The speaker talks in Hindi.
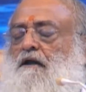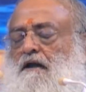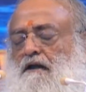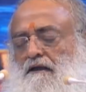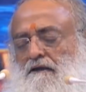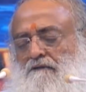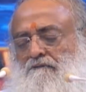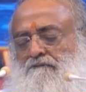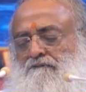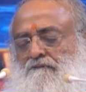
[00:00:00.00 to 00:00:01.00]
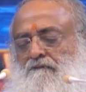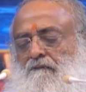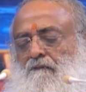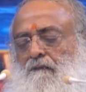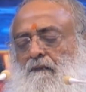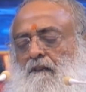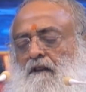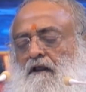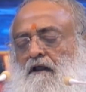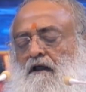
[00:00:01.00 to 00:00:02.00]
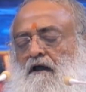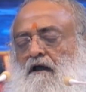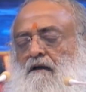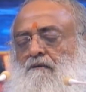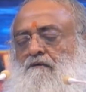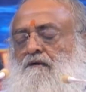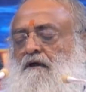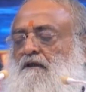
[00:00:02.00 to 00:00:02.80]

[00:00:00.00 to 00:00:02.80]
रहे अब उनका तो